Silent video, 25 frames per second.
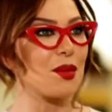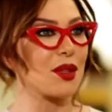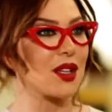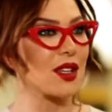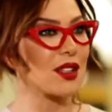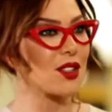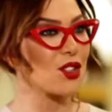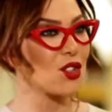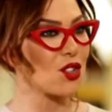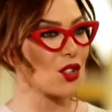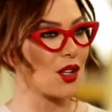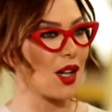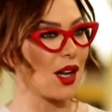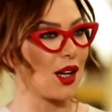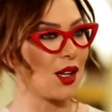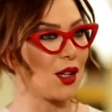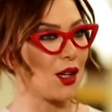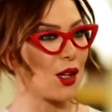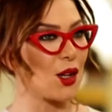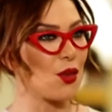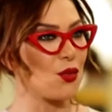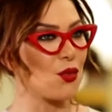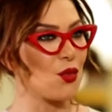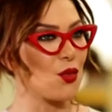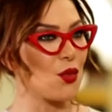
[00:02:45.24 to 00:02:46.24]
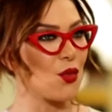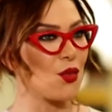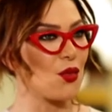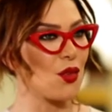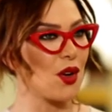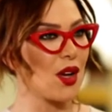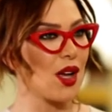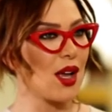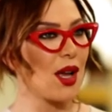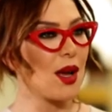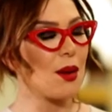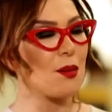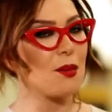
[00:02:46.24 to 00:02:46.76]
بدها تشلح الكفوف
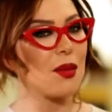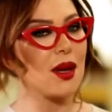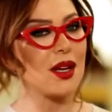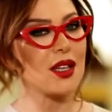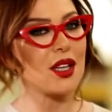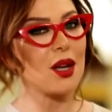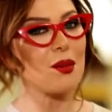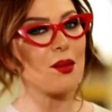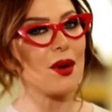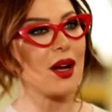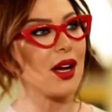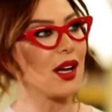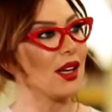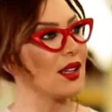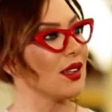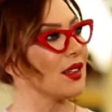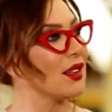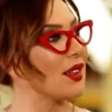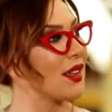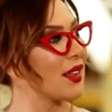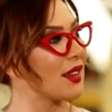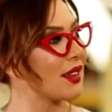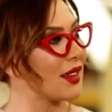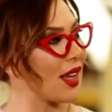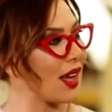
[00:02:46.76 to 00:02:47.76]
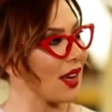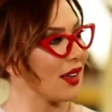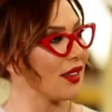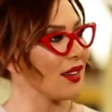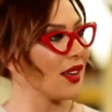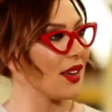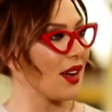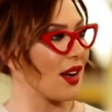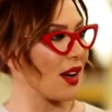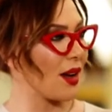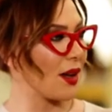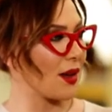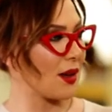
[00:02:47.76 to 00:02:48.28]
أه. بينما عند
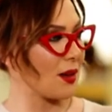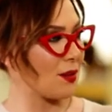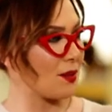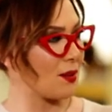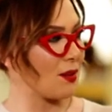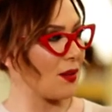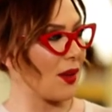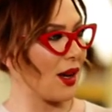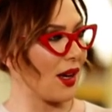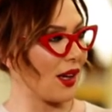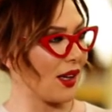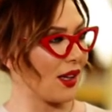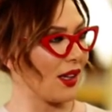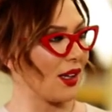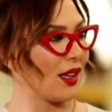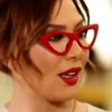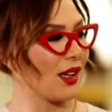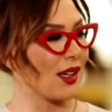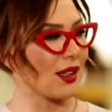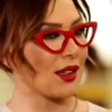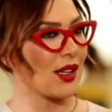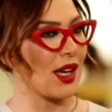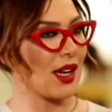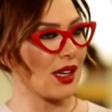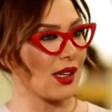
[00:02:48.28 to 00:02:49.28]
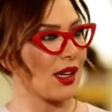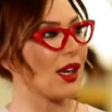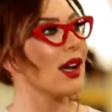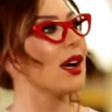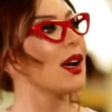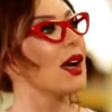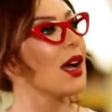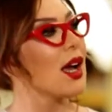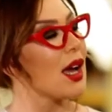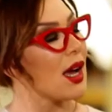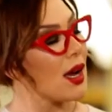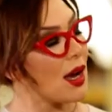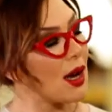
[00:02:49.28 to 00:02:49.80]
التهنئه مع التهنئة مع
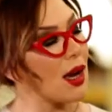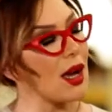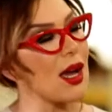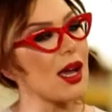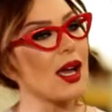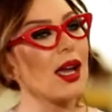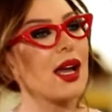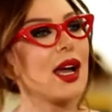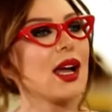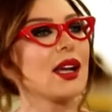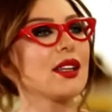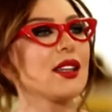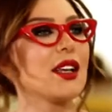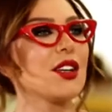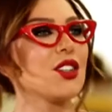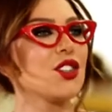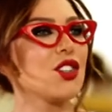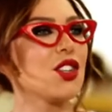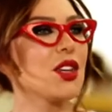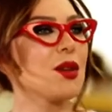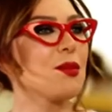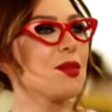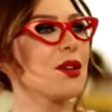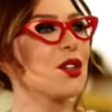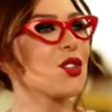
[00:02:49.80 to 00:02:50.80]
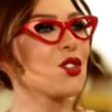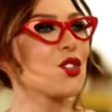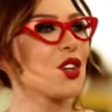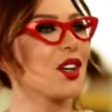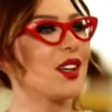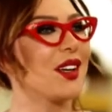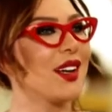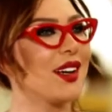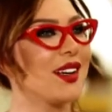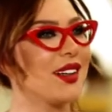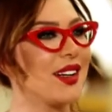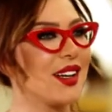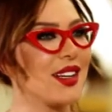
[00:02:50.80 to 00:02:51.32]
الضيوف ايه هيدا الشيء
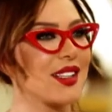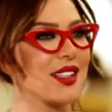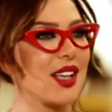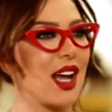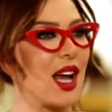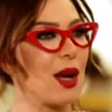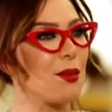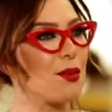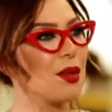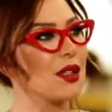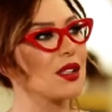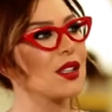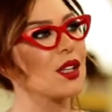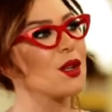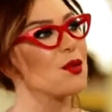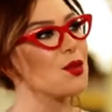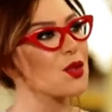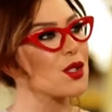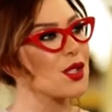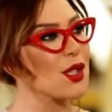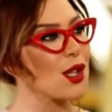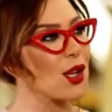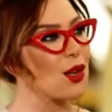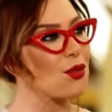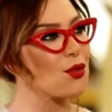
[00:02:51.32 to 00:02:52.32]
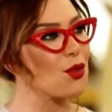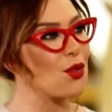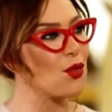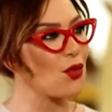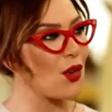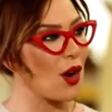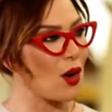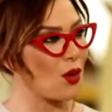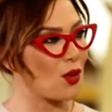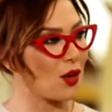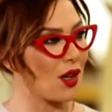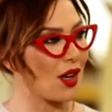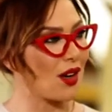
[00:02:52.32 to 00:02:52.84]
بيرجع لها اذا حبت تلبس
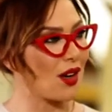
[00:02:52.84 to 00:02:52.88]
الكفوف او